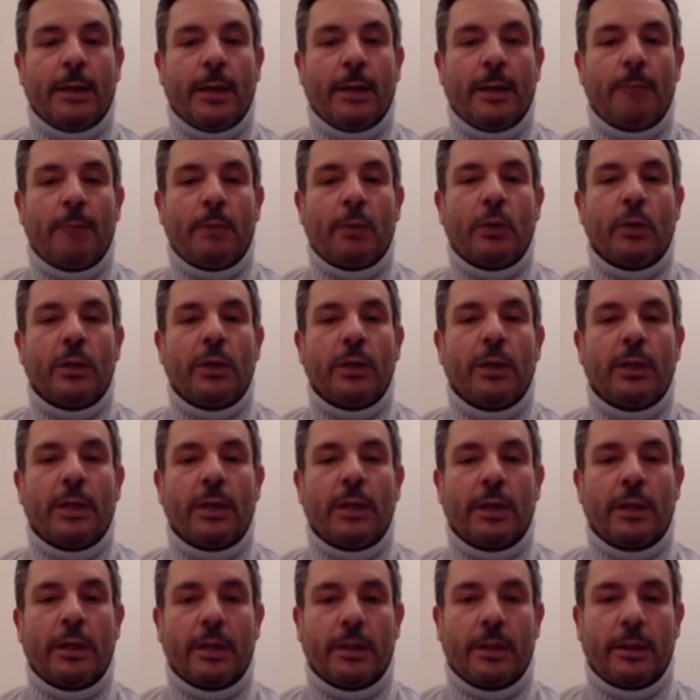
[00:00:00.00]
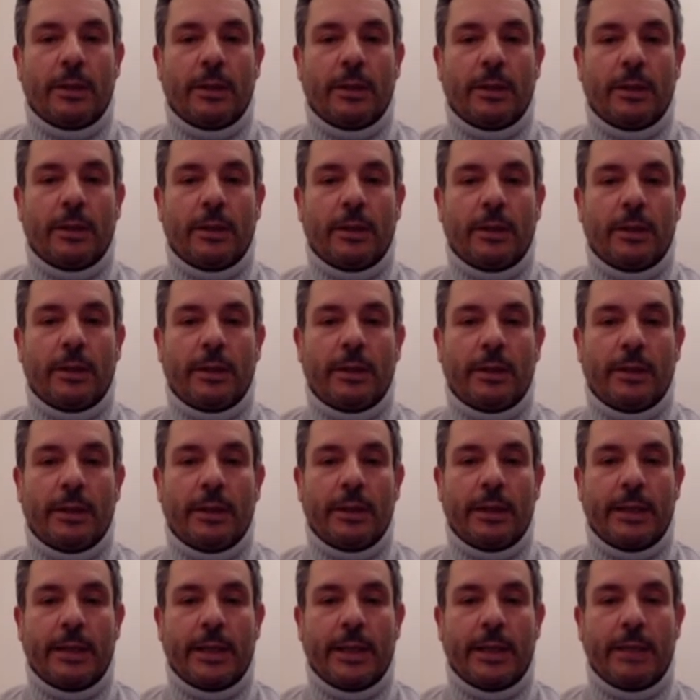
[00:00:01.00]
e poi eh, i
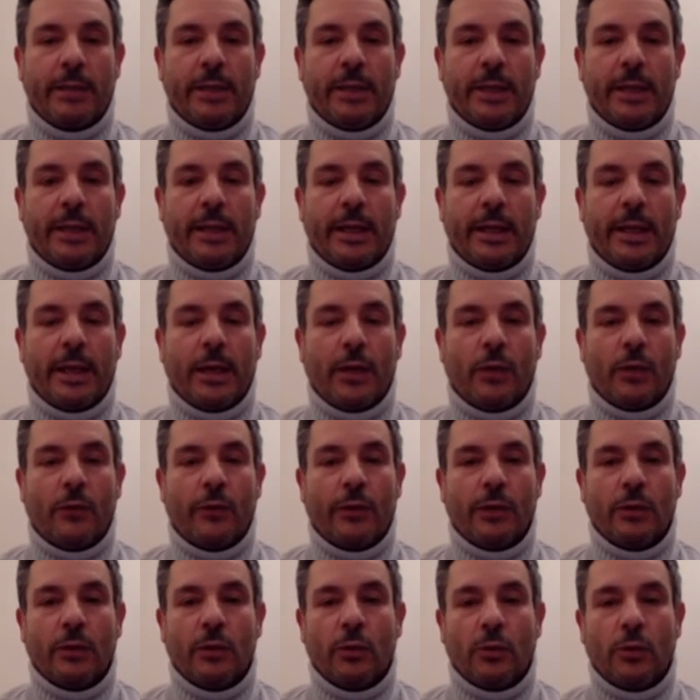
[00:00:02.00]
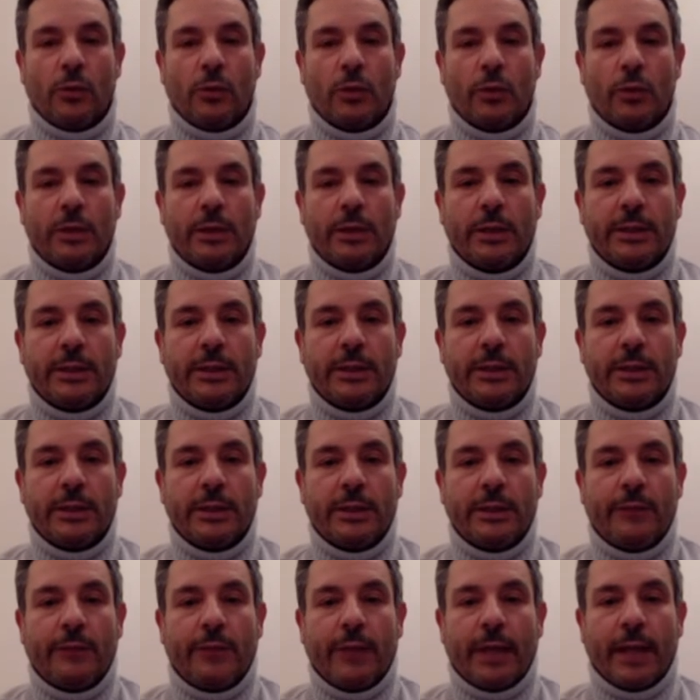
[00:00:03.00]
carabinieri hanno fatto loro
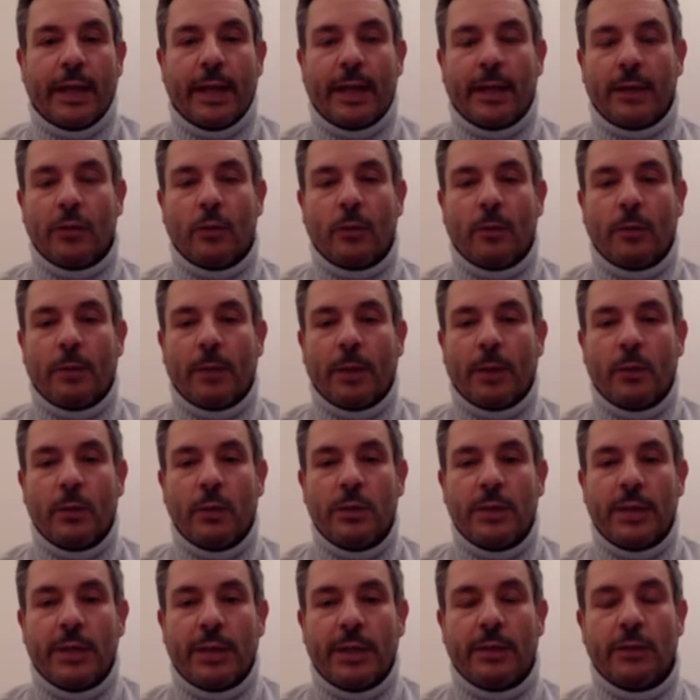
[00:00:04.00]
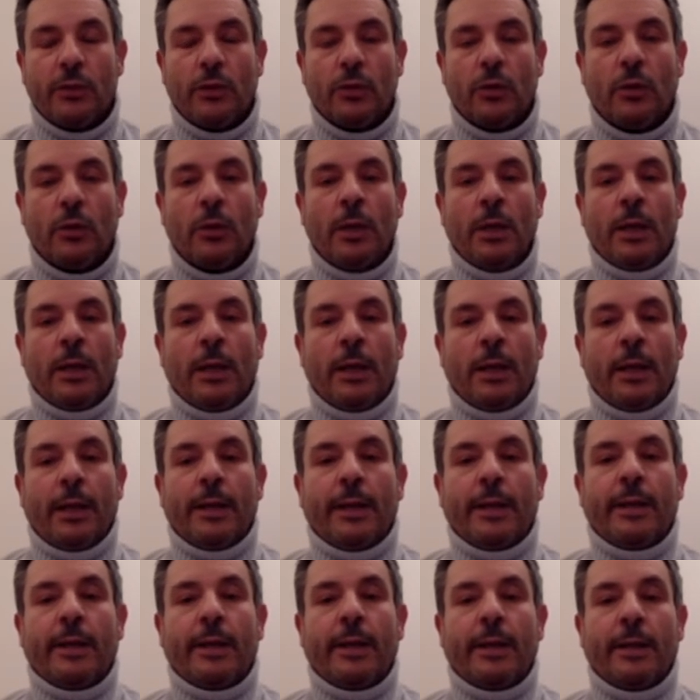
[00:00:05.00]
identificando, perquisendo
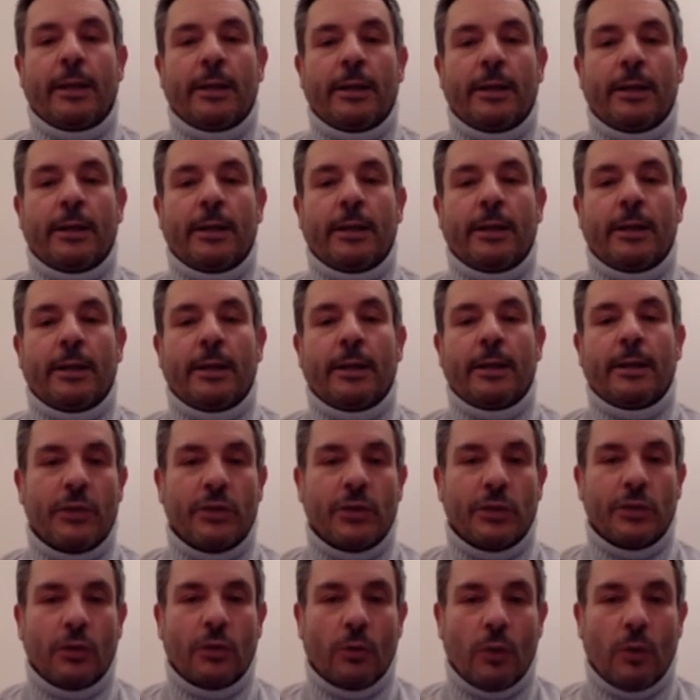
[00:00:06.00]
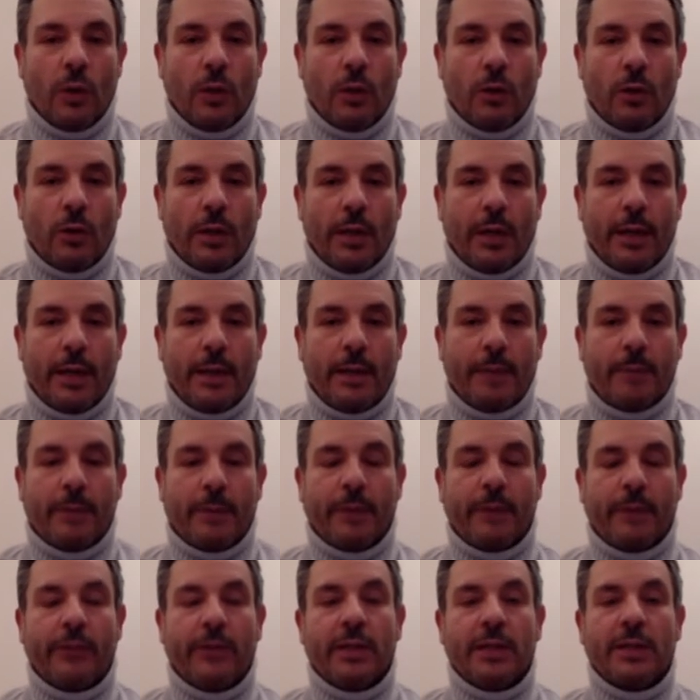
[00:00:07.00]
e eh, facendo quello che è
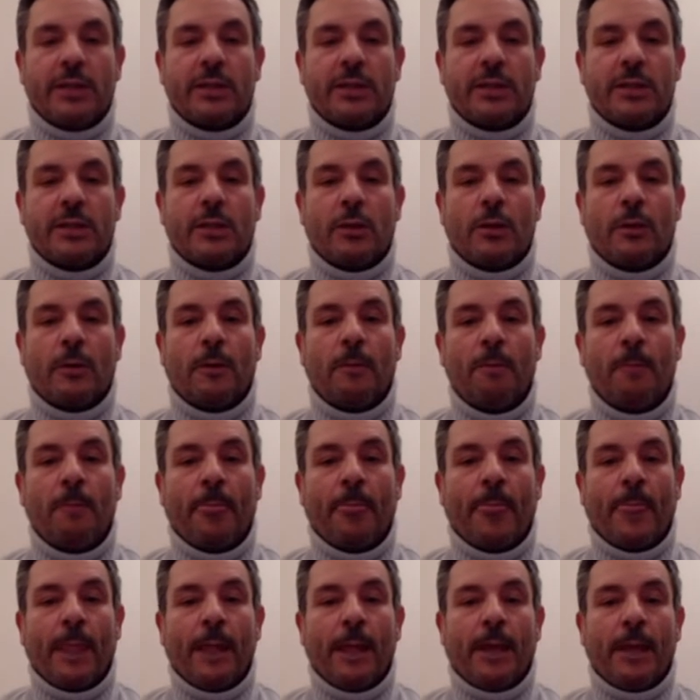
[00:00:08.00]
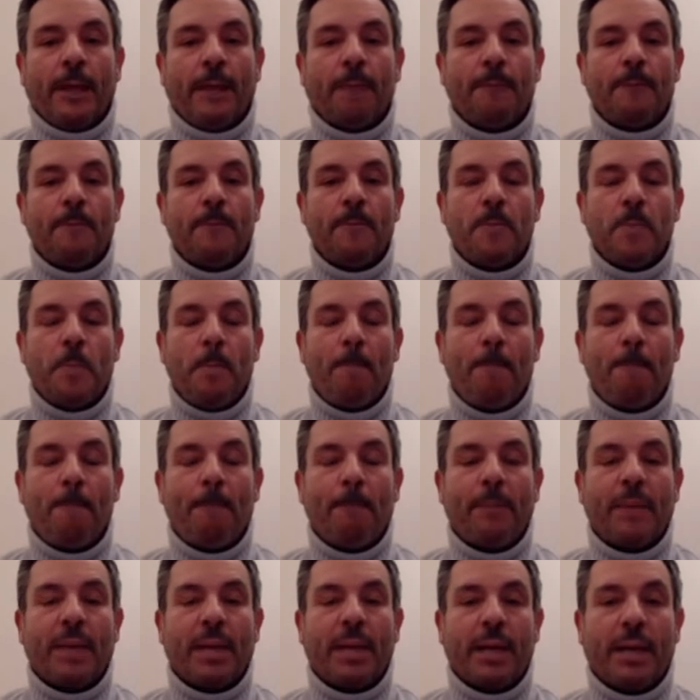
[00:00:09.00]
previsto mh, mm,
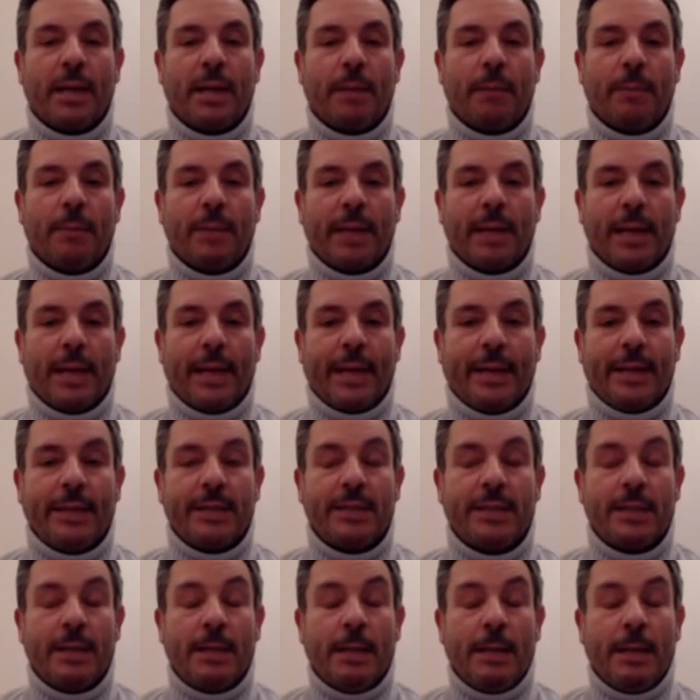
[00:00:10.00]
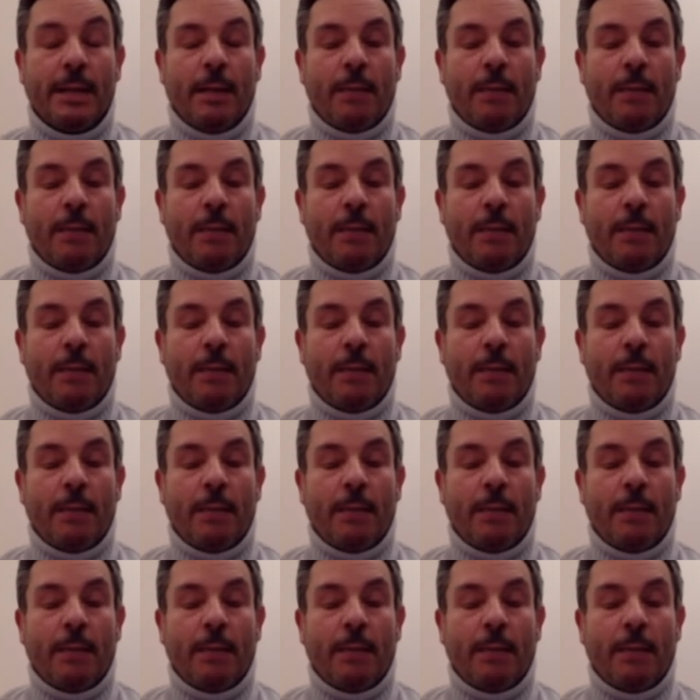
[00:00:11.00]
per, per, legge.